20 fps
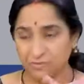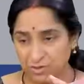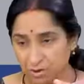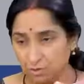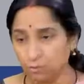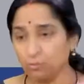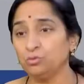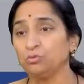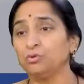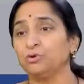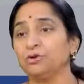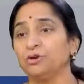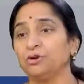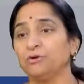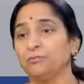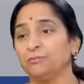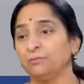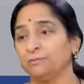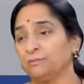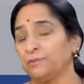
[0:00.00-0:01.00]

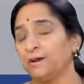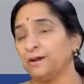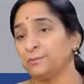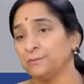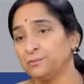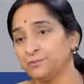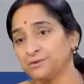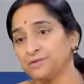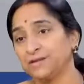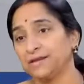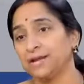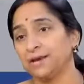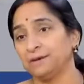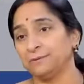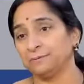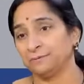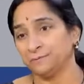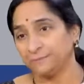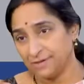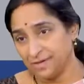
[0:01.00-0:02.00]
చదువుకుంటున్నాం మనకు
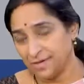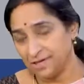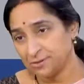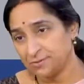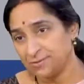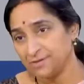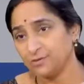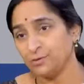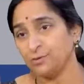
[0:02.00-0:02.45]
పుస్తకాలు లక్ష్మీ